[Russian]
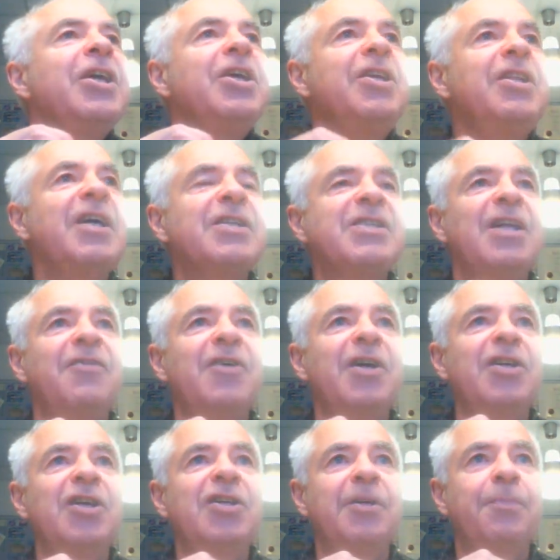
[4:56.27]
и на
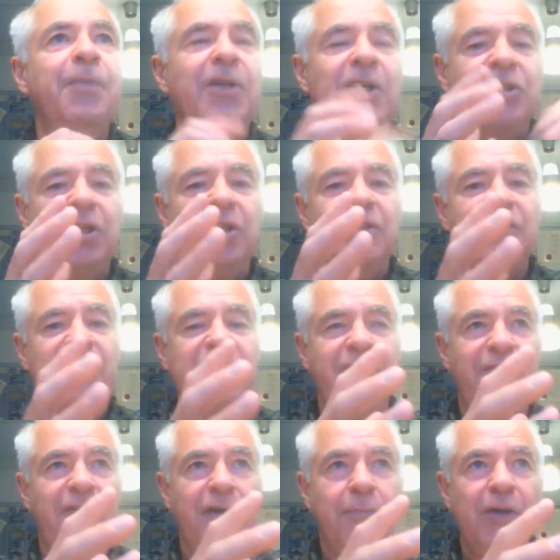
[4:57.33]
основании этих положений
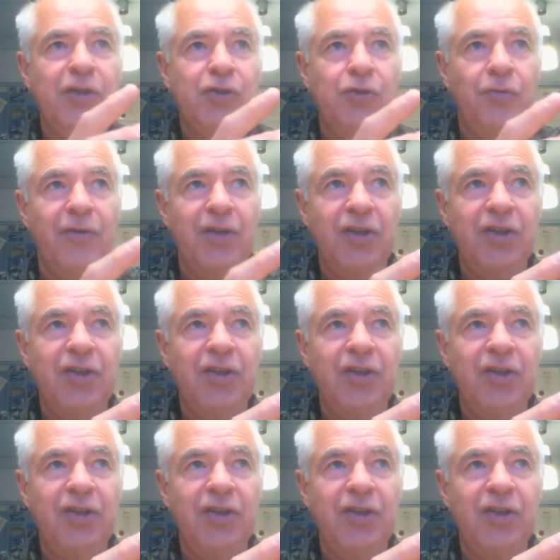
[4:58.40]
сформализованы